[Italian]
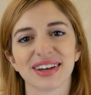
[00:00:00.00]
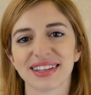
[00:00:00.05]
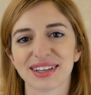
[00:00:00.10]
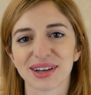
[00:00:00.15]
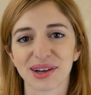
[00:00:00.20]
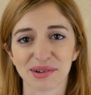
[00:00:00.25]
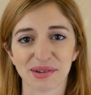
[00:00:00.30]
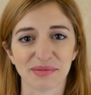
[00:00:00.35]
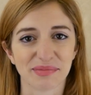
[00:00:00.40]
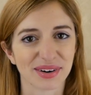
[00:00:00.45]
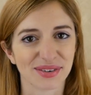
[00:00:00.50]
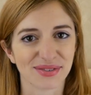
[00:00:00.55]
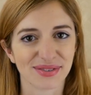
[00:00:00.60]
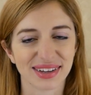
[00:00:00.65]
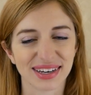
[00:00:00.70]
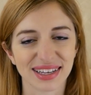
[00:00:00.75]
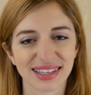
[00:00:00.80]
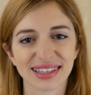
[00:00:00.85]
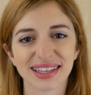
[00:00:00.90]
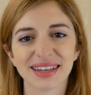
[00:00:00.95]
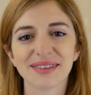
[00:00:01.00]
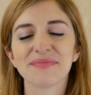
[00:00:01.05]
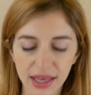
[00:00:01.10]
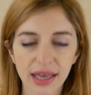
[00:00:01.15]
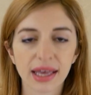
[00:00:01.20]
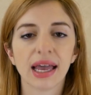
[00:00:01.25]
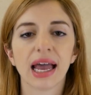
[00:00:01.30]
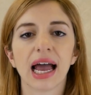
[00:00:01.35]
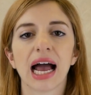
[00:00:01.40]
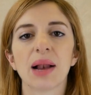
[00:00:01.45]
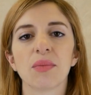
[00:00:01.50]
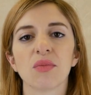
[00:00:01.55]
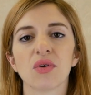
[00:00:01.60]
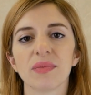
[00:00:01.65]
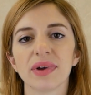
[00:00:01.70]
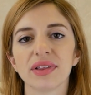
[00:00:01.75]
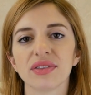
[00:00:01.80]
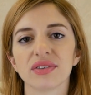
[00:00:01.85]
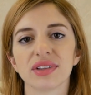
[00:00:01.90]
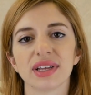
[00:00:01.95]
fate come preferite. Al
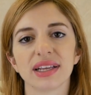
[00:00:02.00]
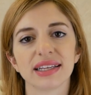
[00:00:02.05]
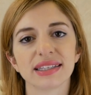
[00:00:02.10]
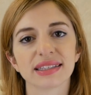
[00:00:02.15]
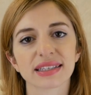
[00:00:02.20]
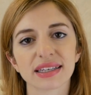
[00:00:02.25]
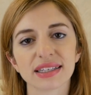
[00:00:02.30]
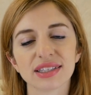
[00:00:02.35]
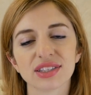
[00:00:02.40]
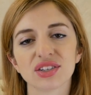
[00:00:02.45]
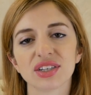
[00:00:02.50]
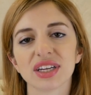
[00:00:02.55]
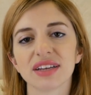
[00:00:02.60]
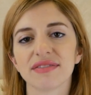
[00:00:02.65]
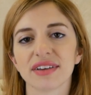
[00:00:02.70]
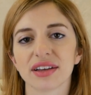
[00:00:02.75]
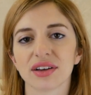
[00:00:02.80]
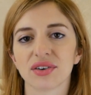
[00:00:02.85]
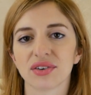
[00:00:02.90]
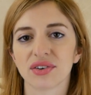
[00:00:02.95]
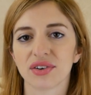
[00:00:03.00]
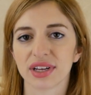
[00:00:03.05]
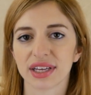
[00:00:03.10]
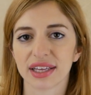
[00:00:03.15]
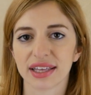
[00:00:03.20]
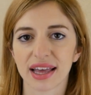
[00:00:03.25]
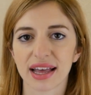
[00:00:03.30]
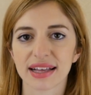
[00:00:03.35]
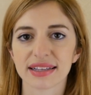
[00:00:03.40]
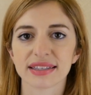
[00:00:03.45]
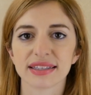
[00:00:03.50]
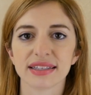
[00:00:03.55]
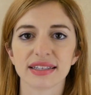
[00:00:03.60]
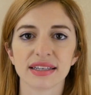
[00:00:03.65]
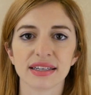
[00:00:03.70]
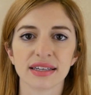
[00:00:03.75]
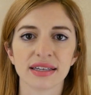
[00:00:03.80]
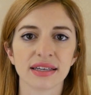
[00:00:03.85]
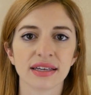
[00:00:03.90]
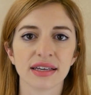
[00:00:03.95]
momento dell'iscrizione iscrizione vengono
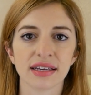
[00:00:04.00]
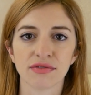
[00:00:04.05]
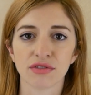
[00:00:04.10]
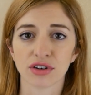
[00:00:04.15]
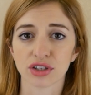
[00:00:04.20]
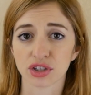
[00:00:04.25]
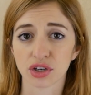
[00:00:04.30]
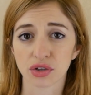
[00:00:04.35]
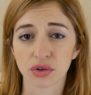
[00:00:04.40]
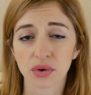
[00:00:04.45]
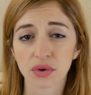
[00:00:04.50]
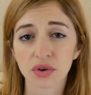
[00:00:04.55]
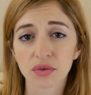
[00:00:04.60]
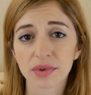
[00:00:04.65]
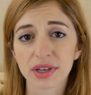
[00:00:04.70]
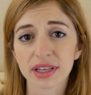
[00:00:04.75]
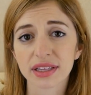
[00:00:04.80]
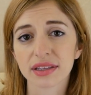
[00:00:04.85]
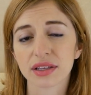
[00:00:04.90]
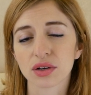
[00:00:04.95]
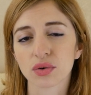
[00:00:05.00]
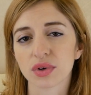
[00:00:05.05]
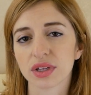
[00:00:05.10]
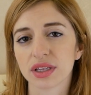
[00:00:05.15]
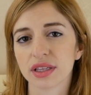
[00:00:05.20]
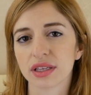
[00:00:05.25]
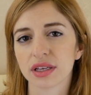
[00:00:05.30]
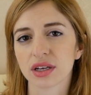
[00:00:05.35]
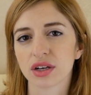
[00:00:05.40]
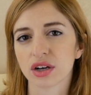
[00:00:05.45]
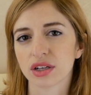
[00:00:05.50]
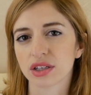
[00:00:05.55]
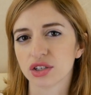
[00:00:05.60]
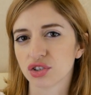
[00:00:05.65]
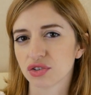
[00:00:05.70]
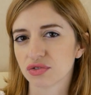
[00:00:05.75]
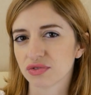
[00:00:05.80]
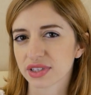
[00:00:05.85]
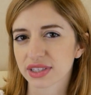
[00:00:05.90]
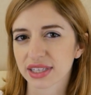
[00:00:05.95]
richiesti i vostri documenti, quindi
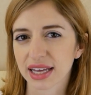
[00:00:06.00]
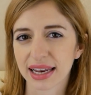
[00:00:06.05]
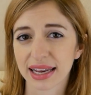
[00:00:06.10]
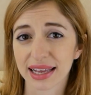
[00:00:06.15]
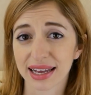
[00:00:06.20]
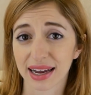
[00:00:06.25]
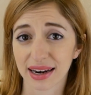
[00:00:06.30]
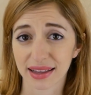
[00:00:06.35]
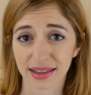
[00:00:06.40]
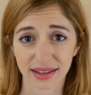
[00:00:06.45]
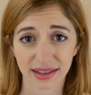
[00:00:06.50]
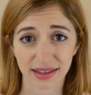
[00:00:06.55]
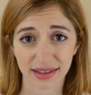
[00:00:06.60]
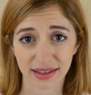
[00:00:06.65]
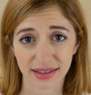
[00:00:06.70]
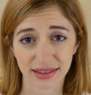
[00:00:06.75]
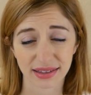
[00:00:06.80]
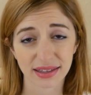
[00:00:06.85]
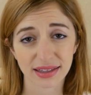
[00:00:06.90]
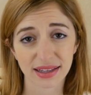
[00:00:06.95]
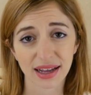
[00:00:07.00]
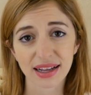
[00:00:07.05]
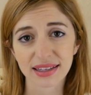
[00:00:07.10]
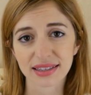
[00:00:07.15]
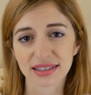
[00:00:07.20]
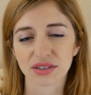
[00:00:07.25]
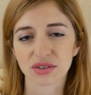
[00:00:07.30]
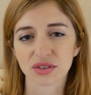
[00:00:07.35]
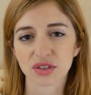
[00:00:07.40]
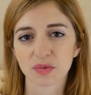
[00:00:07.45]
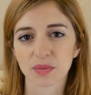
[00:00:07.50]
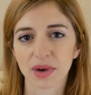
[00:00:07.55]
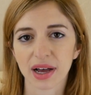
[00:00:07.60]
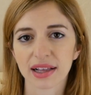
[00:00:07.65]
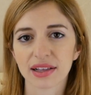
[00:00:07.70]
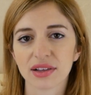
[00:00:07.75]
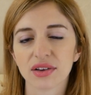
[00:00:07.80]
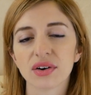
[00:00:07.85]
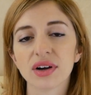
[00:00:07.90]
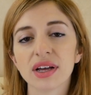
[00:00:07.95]
codice fiscale e carta d'identità, se non
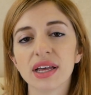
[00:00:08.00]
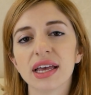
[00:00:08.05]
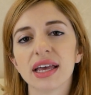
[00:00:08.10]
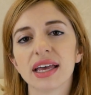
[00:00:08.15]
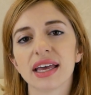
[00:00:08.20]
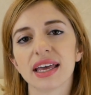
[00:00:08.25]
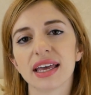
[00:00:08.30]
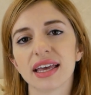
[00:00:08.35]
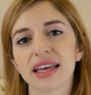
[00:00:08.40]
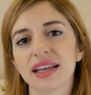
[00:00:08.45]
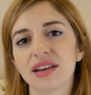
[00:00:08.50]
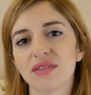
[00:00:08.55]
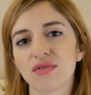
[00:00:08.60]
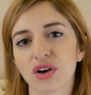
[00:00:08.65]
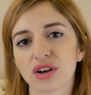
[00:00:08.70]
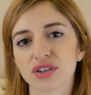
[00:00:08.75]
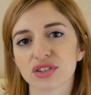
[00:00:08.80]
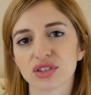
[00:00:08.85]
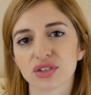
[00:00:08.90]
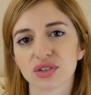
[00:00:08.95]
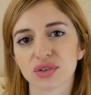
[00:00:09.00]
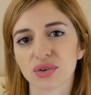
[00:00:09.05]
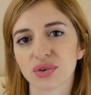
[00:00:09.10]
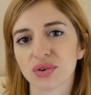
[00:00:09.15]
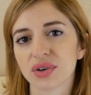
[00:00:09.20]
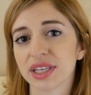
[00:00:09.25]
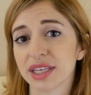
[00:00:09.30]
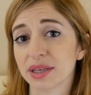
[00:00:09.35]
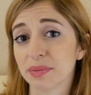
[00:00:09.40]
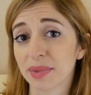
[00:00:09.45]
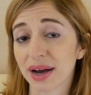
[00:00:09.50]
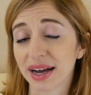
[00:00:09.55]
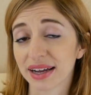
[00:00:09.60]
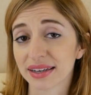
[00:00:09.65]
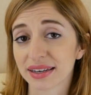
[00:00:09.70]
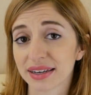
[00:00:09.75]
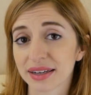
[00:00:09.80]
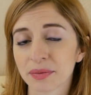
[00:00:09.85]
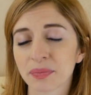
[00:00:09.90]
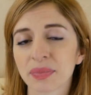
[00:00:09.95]
sbaglio, e il vostro
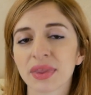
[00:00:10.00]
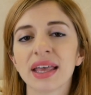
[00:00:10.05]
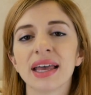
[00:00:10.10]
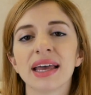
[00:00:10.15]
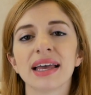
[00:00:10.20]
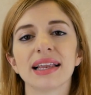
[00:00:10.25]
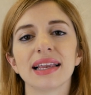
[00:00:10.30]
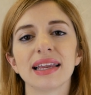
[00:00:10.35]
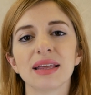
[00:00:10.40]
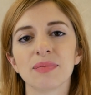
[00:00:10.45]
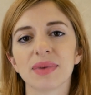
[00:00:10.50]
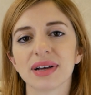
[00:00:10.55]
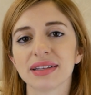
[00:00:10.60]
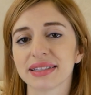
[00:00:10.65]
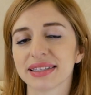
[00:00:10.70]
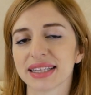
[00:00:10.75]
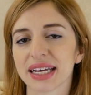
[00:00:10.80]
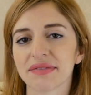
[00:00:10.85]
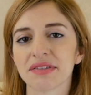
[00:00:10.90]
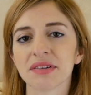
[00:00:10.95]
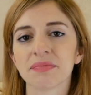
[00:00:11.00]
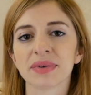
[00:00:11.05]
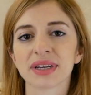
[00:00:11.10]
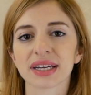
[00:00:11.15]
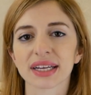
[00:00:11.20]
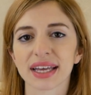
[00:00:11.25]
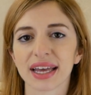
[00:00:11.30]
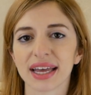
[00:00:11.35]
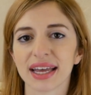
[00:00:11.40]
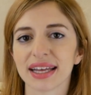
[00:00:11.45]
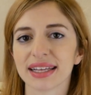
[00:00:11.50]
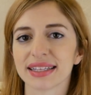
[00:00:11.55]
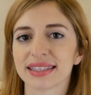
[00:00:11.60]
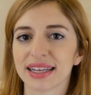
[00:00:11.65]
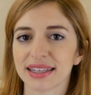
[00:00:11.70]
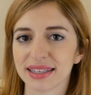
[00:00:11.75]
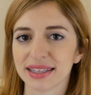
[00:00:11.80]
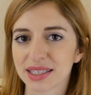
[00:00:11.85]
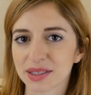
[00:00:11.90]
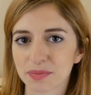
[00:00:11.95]
IBAN. L'IBAN serve perché
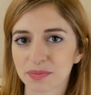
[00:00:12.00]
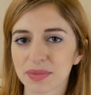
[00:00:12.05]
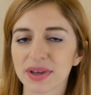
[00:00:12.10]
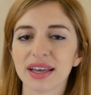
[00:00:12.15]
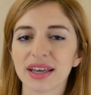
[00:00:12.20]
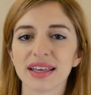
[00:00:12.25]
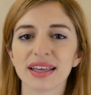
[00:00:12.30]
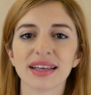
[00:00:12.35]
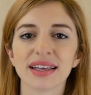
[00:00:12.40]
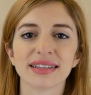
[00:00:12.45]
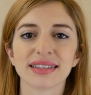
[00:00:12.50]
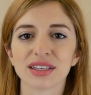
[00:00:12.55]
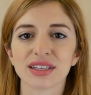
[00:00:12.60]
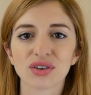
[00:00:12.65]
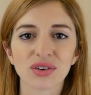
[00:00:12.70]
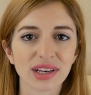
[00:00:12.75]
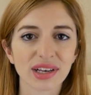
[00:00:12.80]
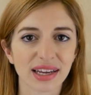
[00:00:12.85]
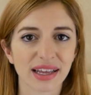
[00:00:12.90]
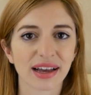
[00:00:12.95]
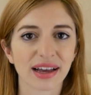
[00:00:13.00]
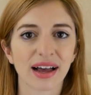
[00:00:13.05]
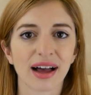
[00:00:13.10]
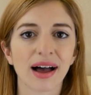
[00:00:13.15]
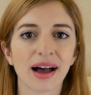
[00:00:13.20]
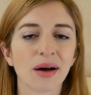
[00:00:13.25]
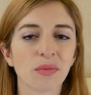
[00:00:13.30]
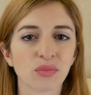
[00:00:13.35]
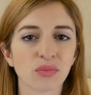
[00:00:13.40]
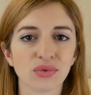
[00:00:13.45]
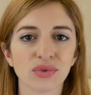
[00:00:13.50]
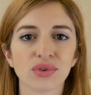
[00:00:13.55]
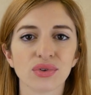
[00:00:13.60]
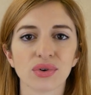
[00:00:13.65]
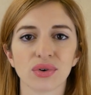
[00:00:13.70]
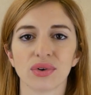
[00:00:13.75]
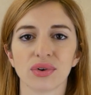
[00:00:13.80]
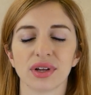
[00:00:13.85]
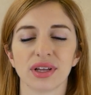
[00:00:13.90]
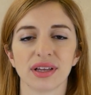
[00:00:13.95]
Satispay si collega
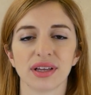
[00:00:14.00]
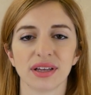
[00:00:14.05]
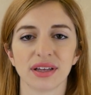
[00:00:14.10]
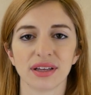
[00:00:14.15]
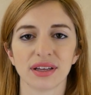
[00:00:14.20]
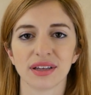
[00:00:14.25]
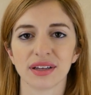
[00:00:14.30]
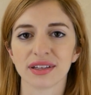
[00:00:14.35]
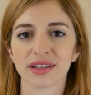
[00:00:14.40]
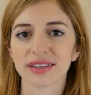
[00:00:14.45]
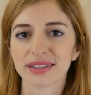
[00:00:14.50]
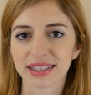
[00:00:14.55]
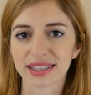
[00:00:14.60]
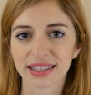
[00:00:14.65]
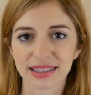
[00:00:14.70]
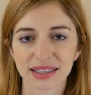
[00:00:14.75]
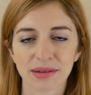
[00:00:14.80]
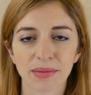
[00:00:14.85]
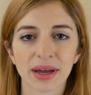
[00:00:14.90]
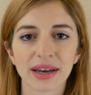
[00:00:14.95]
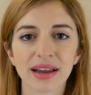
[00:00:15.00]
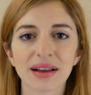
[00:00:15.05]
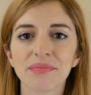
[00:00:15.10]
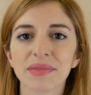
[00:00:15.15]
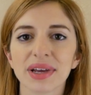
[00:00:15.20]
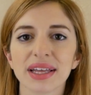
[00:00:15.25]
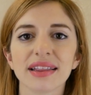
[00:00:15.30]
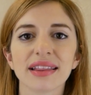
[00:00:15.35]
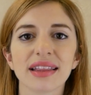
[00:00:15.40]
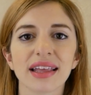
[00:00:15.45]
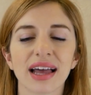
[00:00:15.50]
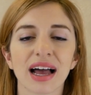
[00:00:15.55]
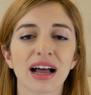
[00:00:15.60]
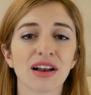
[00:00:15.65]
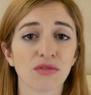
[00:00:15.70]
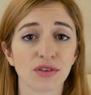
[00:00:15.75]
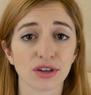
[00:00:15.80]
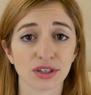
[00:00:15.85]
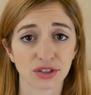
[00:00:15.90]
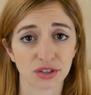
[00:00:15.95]
appunto eh, settimanalmente
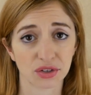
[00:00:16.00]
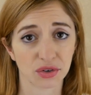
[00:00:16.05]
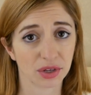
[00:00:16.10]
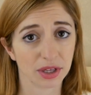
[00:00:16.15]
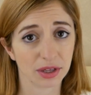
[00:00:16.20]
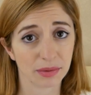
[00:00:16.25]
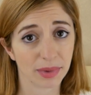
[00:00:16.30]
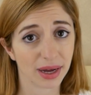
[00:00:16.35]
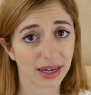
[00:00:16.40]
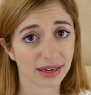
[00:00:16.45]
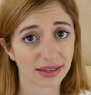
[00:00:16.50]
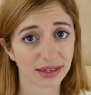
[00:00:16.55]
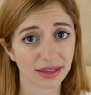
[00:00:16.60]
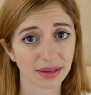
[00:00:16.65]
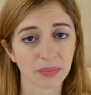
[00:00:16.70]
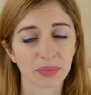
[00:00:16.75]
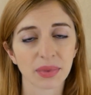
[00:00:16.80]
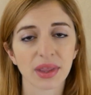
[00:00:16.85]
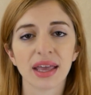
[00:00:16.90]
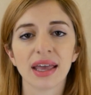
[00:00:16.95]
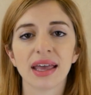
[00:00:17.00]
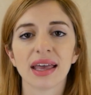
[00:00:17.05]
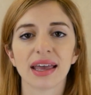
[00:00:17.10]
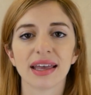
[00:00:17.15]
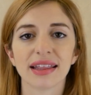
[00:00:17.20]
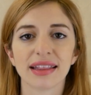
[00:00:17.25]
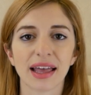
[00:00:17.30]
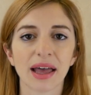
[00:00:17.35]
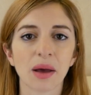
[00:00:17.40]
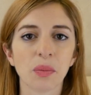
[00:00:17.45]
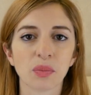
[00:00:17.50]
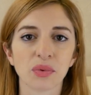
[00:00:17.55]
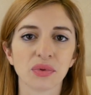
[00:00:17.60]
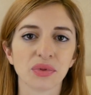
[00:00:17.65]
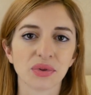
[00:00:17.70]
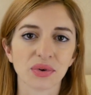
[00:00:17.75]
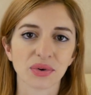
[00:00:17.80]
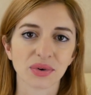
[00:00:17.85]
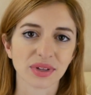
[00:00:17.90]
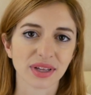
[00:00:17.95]
al vostro IBAN ed è
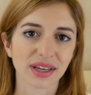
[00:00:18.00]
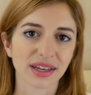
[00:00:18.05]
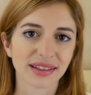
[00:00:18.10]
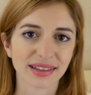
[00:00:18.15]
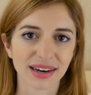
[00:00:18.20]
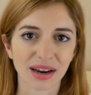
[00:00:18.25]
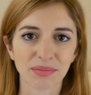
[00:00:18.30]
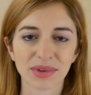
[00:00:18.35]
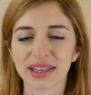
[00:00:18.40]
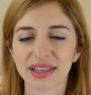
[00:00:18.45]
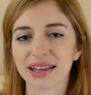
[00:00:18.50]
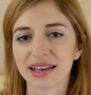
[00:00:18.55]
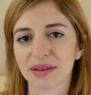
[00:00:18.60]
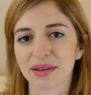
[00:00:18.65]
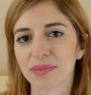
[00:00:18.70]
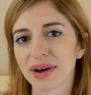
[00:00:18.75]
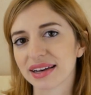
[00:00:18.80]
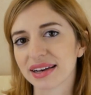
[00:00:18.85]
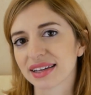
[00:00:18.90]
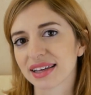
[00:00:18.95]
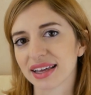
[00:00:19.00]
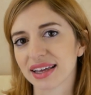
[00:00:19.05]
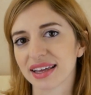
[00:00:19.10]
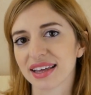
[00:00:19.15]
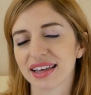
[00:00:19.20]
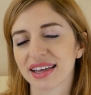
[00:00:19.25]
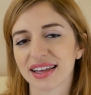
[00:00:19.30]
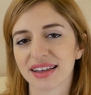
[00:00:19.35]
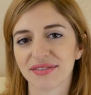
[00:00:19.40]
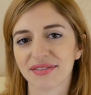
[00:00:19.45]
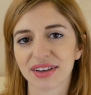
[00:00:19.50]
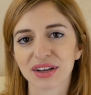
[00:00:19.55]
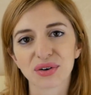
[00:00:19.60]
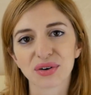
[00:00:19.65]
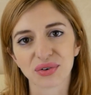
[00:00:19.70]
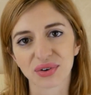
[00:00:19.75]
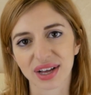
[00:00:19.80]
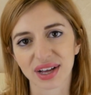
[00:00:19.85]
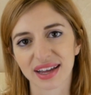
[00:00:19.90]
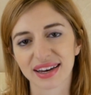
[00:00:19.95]
appunto eh, tramite l'IBAN che eh,
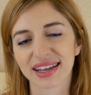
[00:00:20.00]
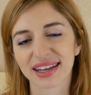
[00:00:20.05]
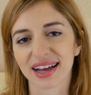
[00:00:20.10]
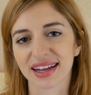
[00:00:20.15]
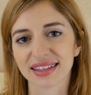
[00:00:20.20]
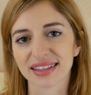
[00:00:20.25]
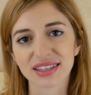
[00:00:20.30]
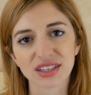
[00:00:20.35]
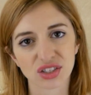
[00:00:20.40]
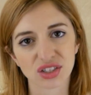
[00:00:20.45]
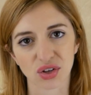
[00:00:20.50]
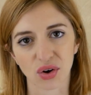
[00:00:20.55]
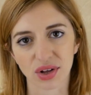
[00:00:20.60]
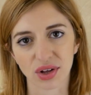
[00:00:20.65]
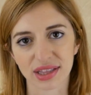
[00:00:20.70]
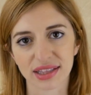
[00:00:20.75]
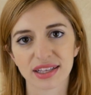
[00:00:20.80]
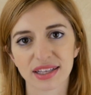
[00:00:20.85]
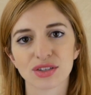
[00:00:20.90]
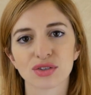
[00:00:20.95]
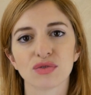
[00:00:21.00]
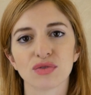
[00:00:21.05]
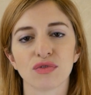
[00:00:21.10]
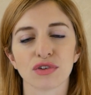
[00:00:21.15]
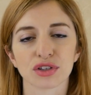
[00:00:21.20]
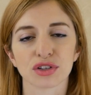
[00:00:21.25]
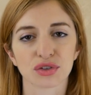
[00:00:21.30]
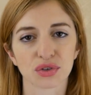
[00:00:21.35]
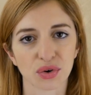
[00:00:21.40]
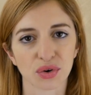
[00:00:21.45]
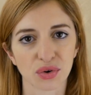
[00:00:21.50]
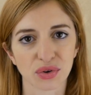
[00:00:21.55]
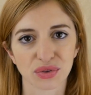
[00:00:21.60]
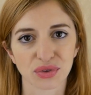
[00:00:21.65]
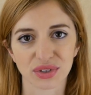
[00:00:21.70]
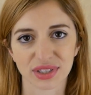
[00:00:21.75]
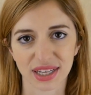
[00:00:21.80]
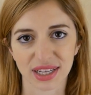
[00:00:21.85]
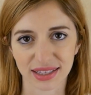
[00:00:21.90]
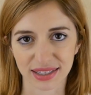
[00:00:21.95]
vengono caricati i soldi sul vostro
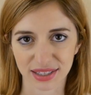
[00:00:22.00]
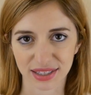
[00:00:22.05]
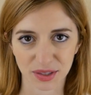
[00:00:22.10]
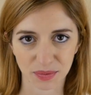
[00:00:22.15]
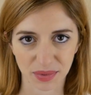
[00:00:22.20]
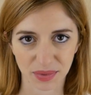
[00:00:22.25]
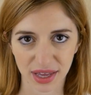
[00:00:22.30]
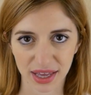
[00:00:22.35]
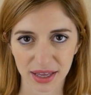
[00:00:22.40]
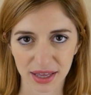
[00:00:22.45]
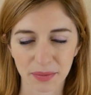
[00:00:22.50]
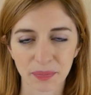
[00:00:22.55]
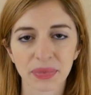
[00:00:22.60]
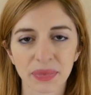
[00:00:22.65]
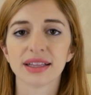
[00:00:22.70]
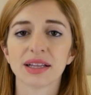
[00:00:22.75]
conto Satispay.